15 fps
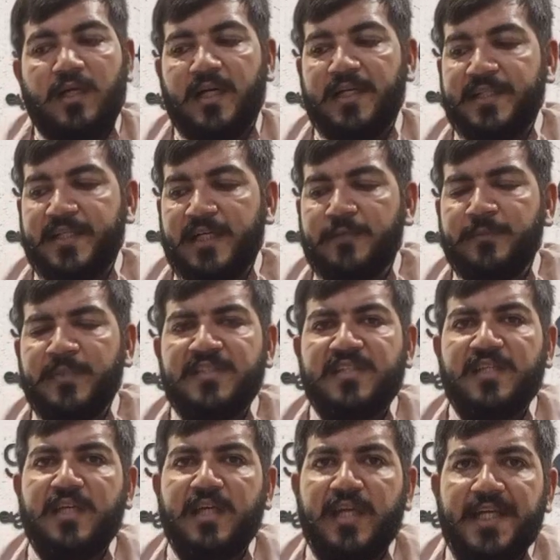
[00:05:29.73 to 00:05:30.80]
हंड्रेड में
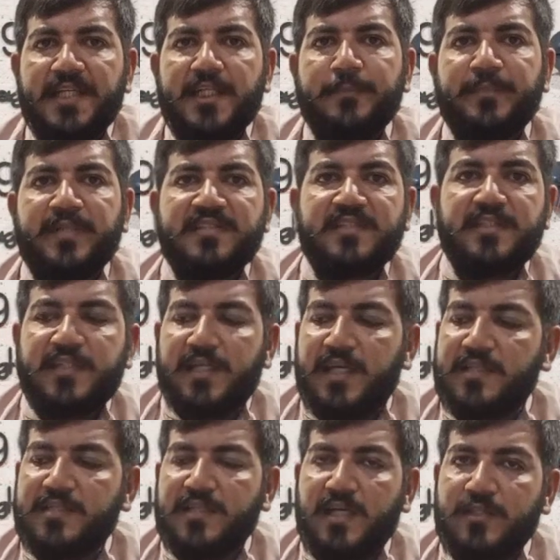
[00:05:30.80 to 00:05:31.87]
से एट्टी परसेंट
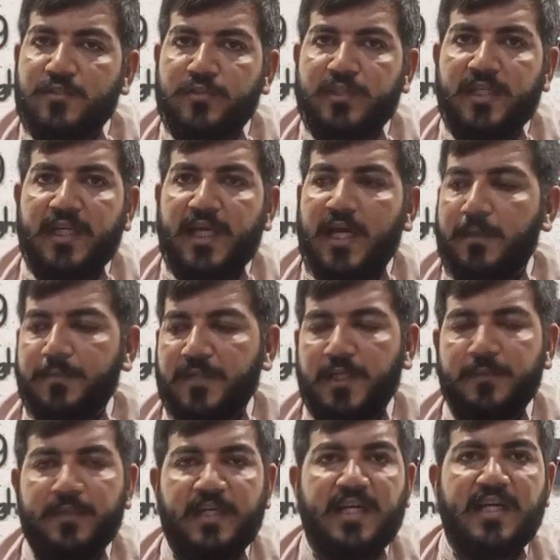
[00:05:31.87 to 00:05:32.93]
यही चांस होते हैं कि आप
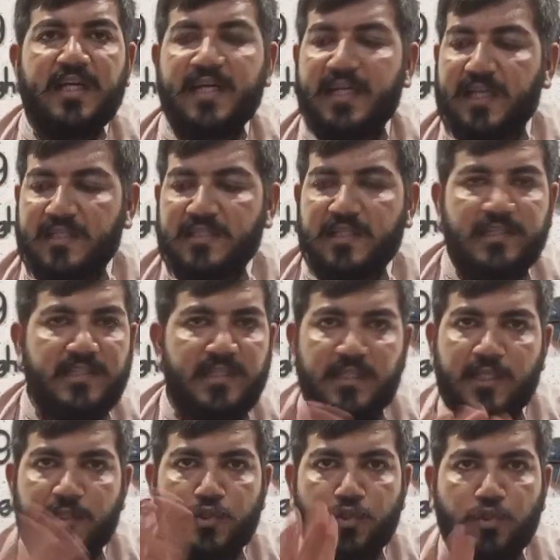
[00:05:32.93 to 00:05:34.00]
कहीं भी खड़ा करके चले जाएं
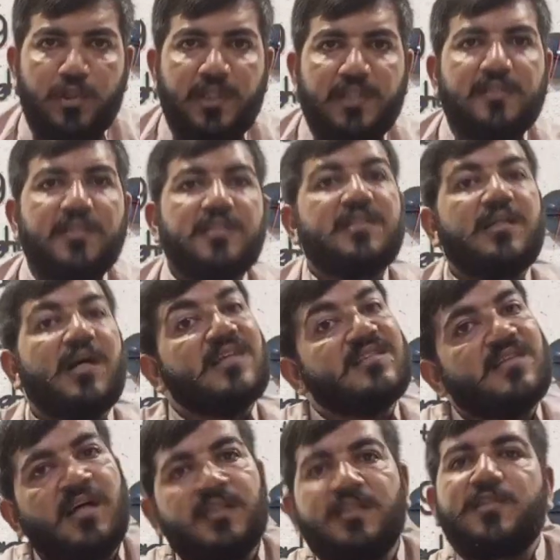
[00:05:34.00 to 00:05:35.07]
ये चोरी इतनी
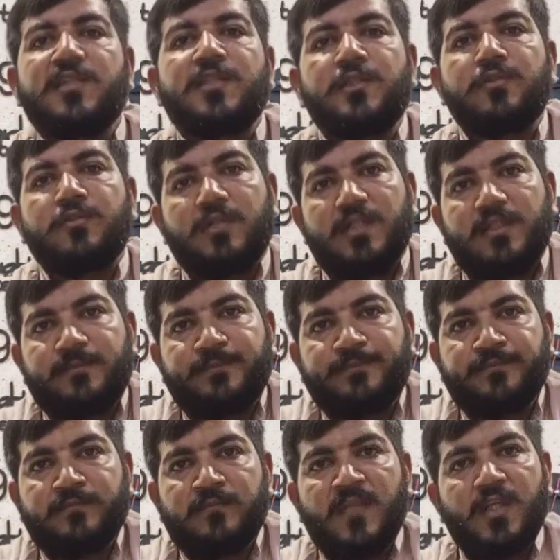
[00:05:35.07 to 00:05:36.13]
आसानी से नहीं होगा
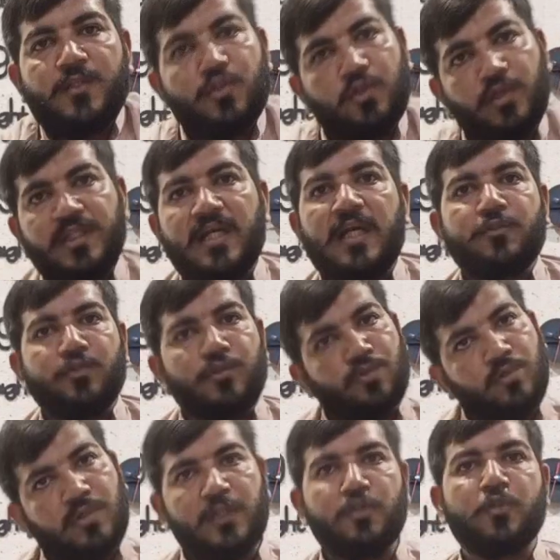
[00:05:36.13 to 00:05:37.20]
चोर या तो
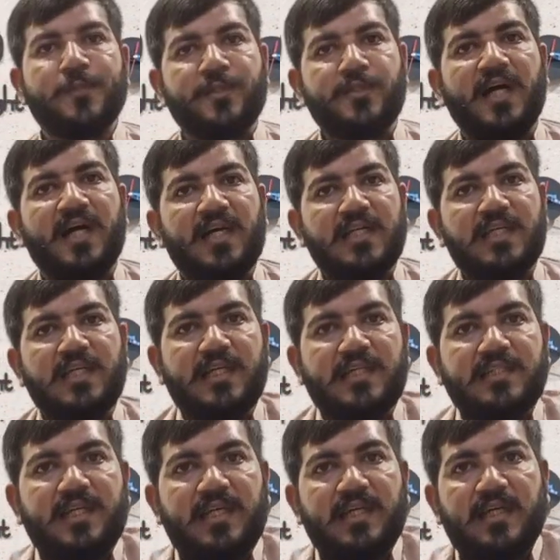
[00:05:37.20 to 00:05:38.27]
इसको कंधों पे उठा के
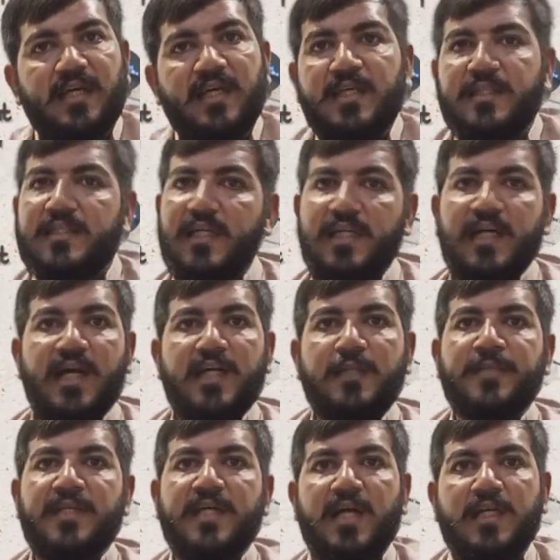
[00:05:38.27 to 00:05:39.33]
लेके जाए या गाड़ी
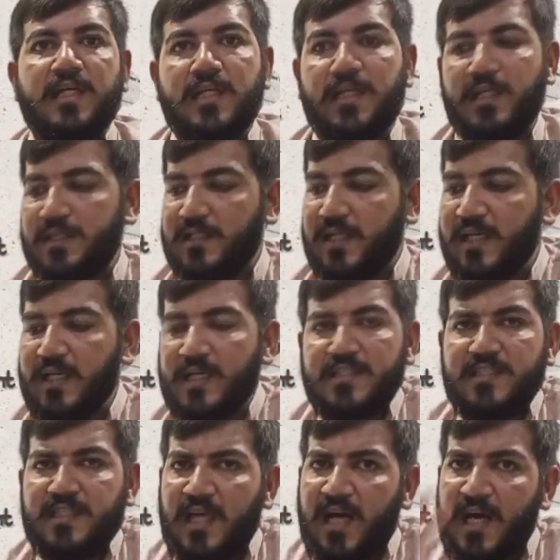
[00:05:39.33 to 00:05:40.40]
में डाल के लेके जाए
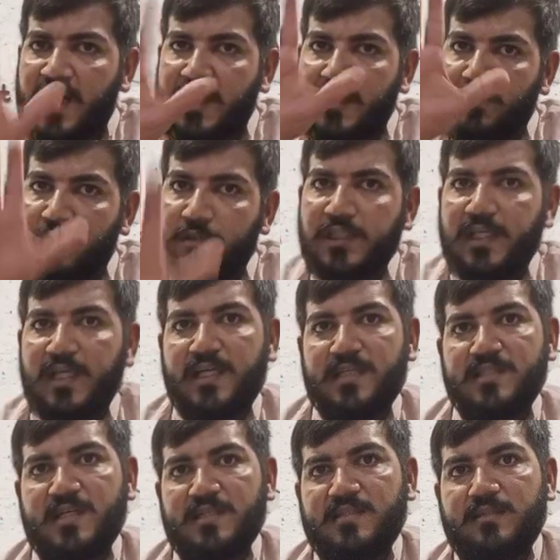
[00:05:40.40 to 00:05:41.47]
चला के वो नहीं
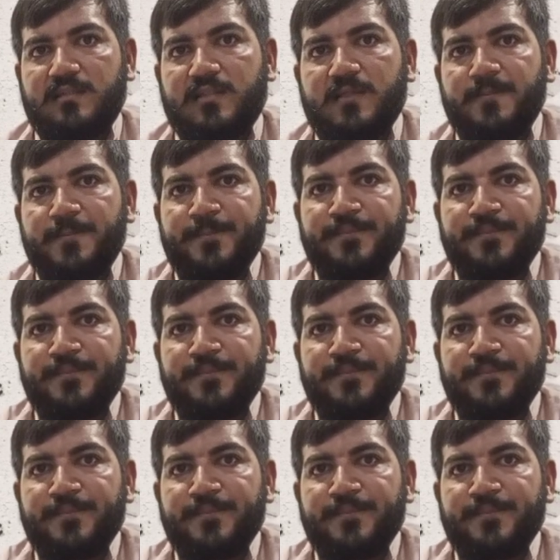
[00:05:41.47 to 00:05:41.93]
लेके जा सकता